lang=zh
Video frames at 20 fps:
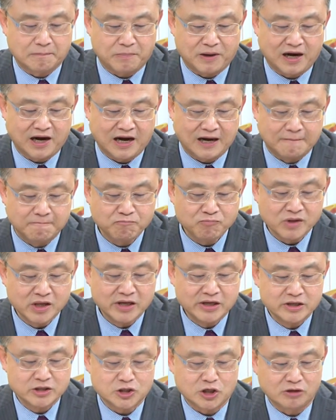包含
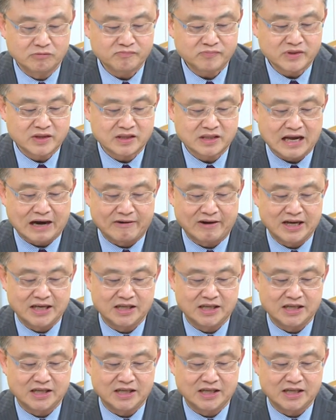从台湾